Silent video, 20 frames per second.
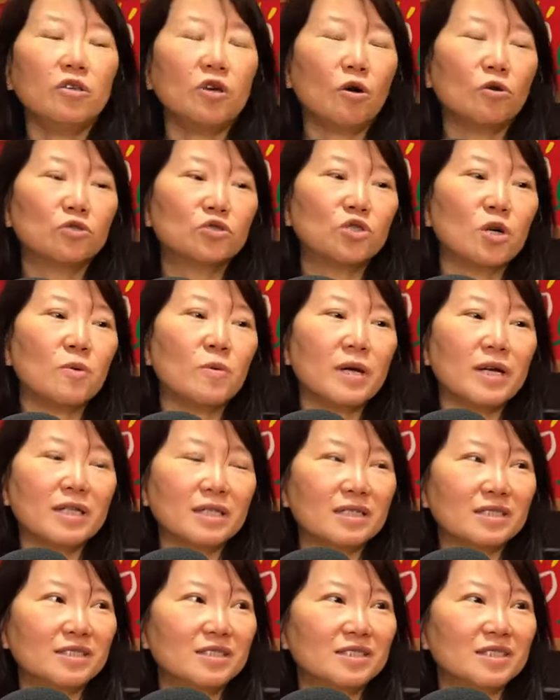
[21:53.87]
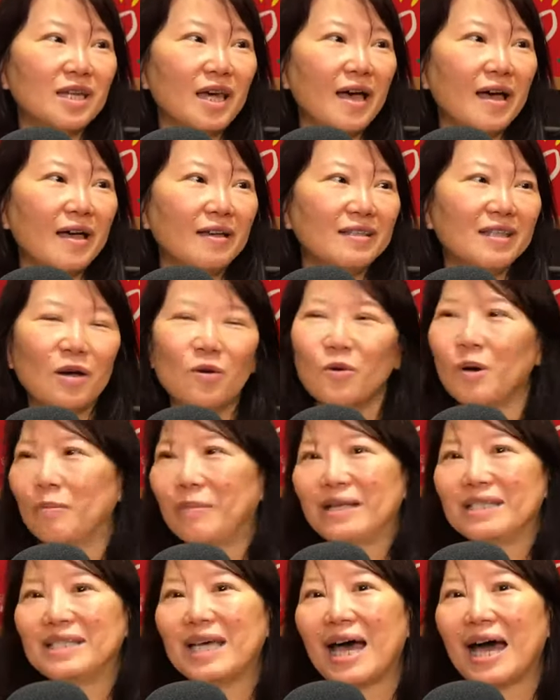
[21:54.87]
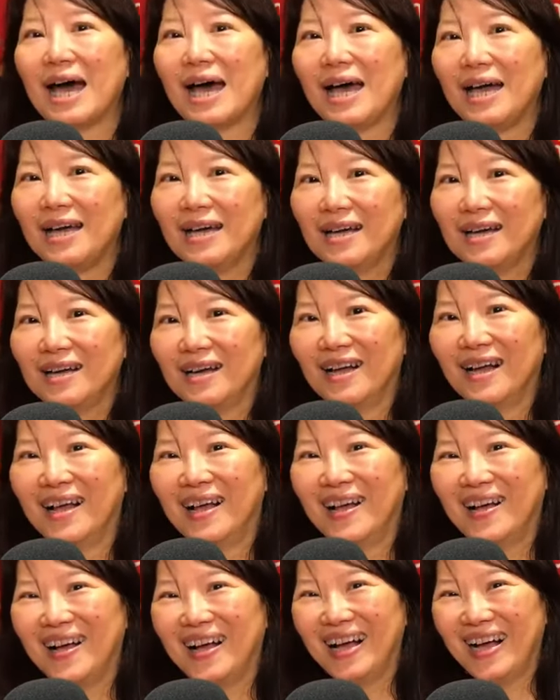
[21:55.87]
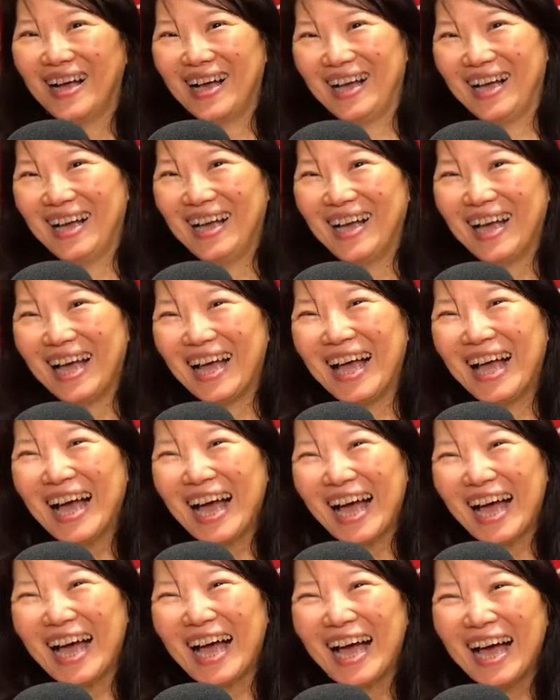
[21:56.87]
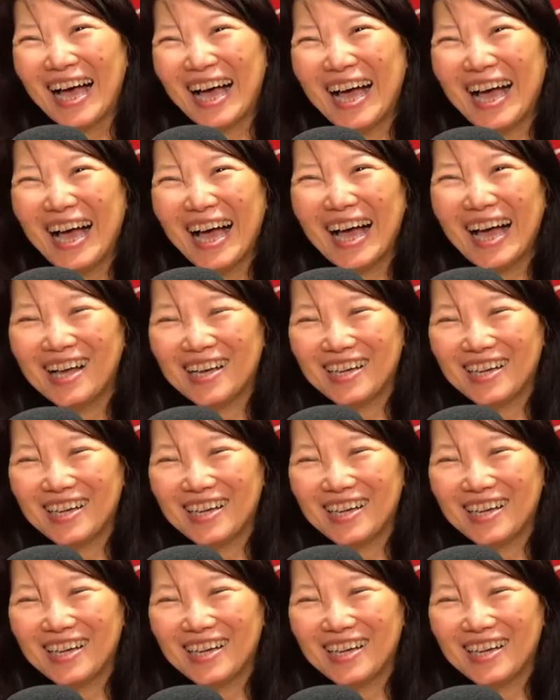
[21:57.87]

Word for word: 有中味的西餐。那我们年轻人哦，中味年轻人很喜欢这种